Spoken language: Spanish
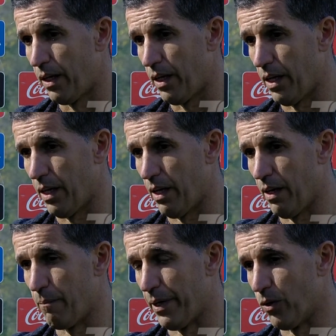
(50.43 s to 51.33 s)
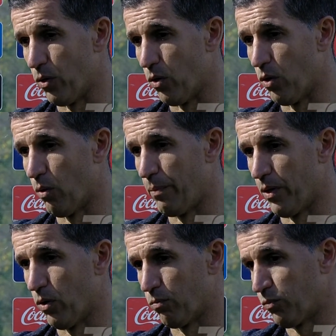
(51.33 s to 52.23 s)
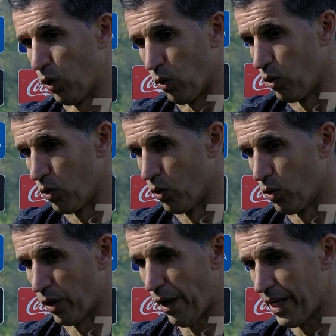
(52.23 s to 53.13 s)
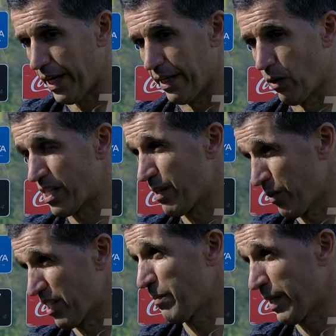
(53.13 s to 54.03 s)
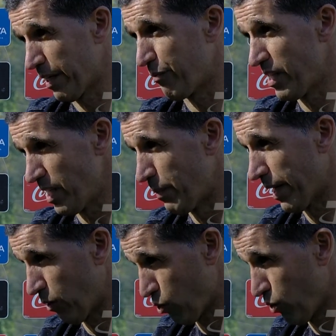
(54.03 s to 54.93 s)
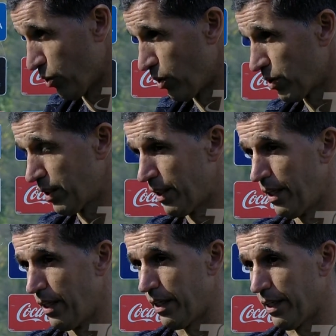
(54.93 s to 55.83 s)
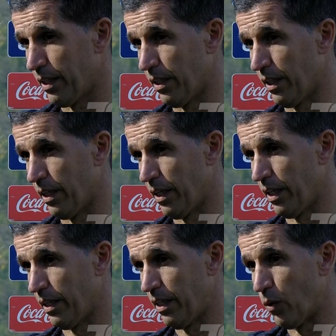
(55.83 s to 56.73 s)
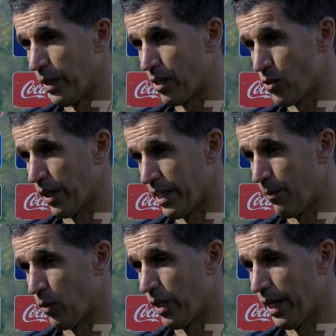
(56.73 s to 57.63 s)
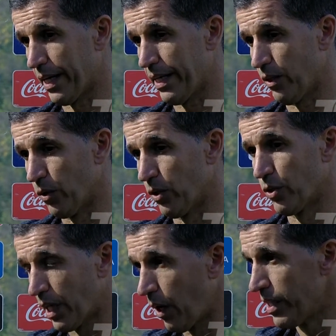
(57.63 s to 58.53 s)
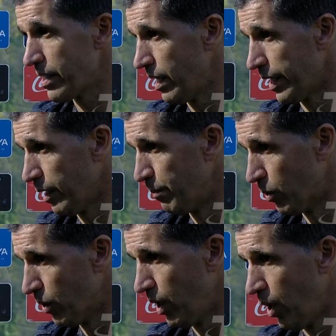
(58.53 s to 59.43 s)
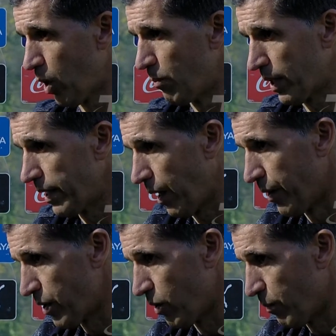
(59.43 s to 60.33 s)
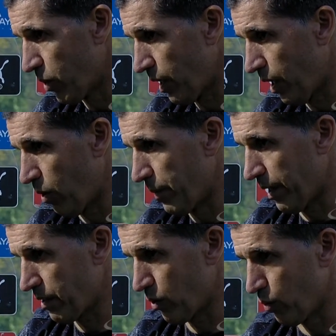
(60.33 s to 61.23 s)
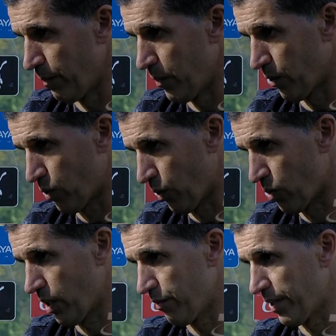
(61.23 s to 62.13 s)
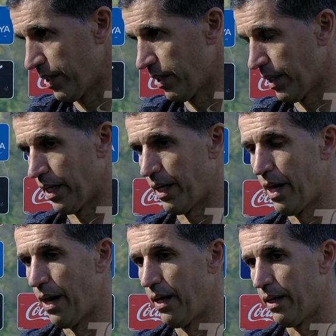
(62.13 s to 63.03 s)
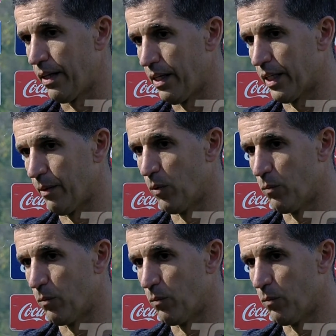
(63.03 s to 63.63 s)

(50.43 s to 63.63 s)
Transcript: Eh, pero, pero todo lo, lo que había generado la semana, una semana difícil para nosotros, este, y la obligación que teníamos de ganar y hoy otra vez el equipo, como tantas veces lo ha demostrado mientras estuvimos nosotros al frente del equipo,